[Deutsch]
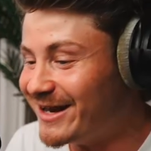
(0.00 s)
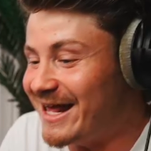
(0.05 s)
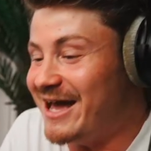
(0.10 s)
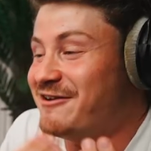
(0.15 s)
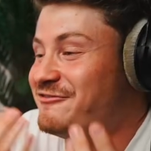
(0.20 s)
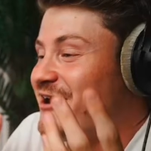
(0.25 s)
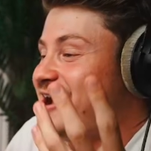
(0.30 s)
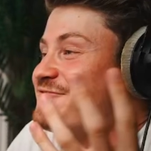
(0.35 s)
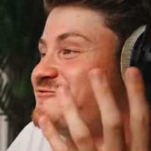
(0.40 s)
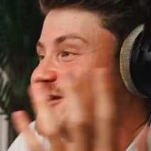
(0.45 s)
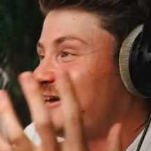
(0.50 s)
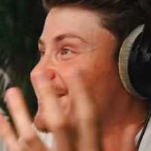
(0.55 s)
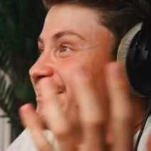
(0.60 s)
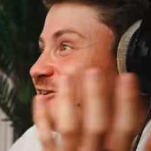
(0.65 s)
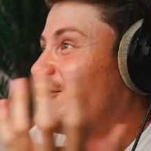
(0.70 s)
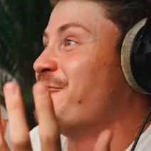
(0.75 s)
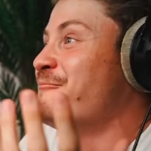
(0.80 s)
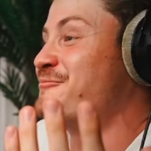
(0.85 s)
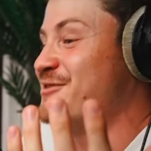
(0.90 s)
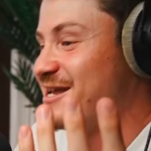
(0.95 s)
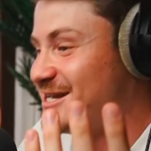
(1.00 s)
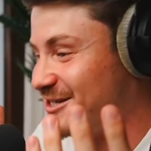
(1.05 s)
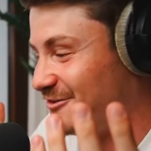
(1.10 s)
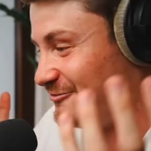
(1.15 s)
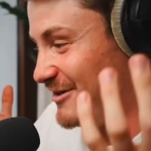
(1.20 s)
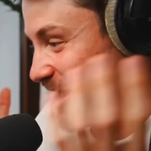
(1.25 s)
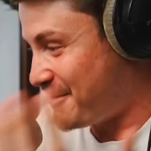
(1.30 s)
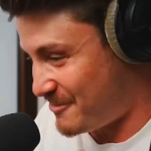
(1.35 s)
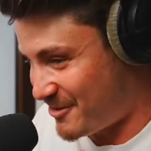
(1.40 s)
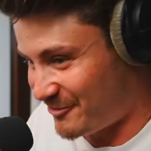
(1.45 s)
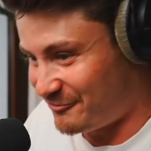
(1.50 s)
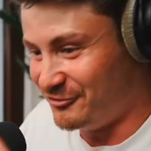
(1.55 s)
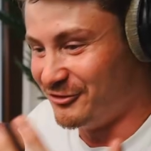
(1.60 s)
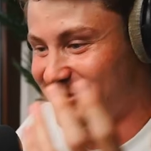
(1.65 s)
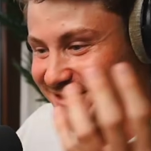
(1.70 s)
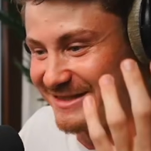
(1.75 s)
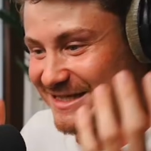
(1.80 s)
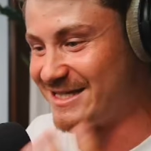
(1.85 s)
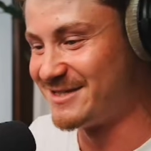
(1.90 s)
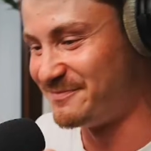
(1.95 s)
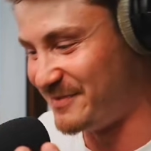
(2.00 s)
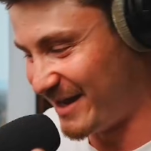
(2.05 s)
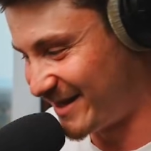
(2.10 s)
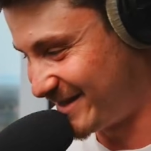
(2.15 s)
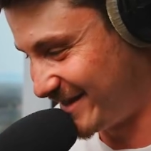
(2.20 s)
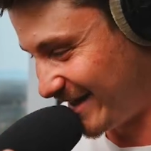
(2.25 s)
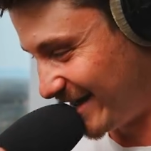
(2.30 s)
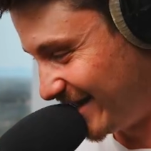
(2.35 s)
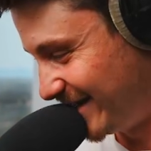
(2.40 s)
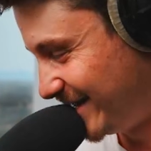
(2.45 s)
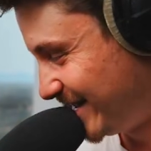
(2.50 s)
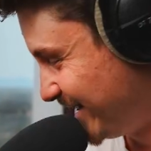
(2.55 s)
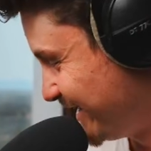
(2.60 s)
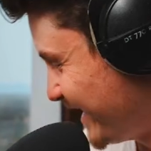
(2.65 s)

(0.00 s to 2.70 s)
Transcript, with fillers: war einfach eine komplette Werbung für dieses Bett drin.